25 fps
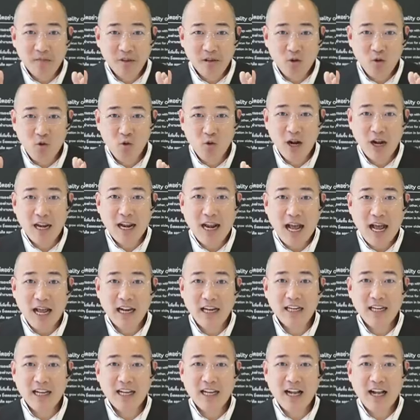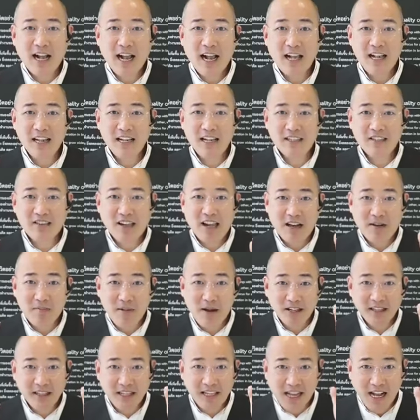คูละล้านเนี่ยให้สามาร
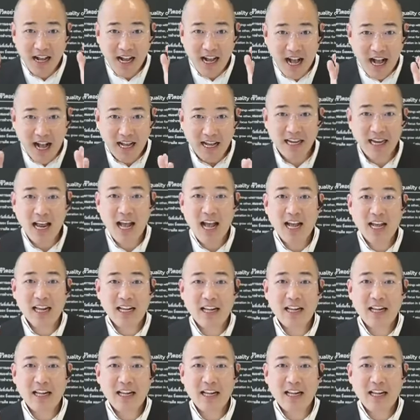ถที่จะขายได้